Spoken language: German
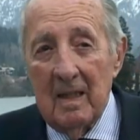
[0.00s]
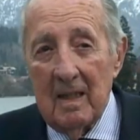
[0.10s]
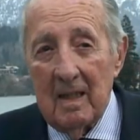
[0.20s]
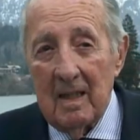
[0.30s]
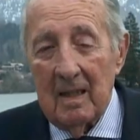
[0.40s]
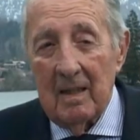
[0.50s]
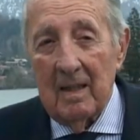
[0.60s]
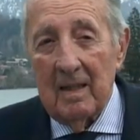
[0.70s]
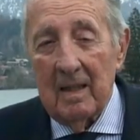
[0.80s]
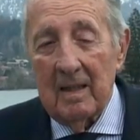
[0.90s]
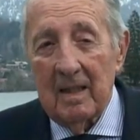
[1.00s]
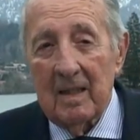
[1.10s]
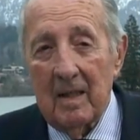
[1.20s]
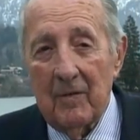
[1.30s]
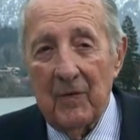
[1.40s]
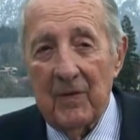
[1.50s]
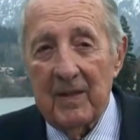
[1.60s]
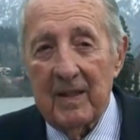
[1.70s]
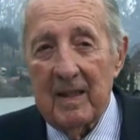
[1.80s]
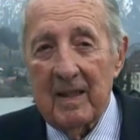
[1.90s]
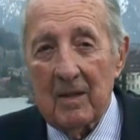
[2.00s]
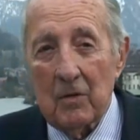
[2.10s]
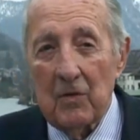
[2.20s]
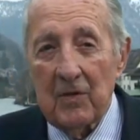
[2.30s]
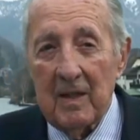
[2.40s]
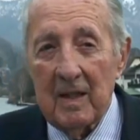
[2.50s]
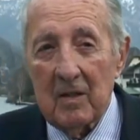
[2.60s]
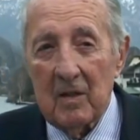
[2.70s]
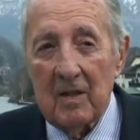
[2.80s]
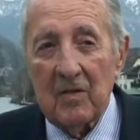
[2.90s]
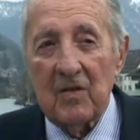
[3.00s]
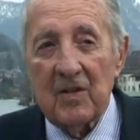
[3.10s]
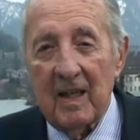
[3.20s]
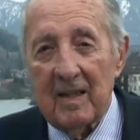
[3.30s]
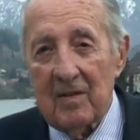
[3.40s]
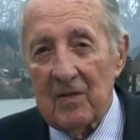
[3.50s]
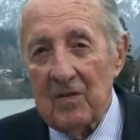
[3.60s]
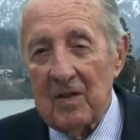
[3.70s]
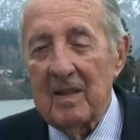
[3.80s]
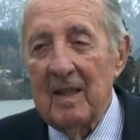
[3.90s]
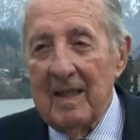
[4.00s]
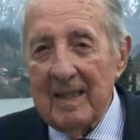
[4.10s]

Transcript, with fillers: Najaf den Großayatollah Sistani zu sehen,